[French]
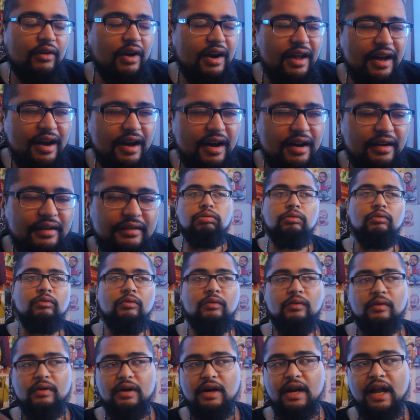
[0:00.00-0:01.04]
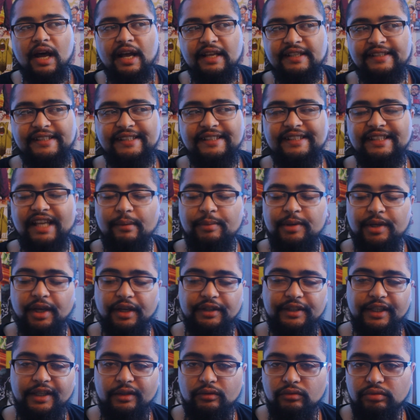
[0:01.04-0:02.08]
Voilà. Bon, là, si t'as
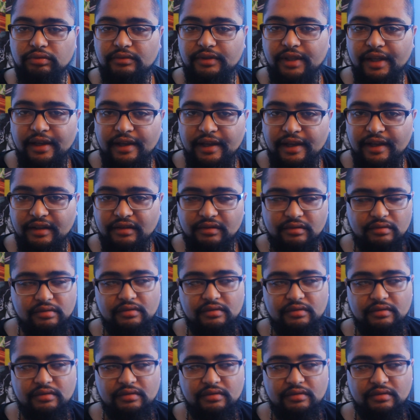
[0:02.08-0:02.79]
bien écouté,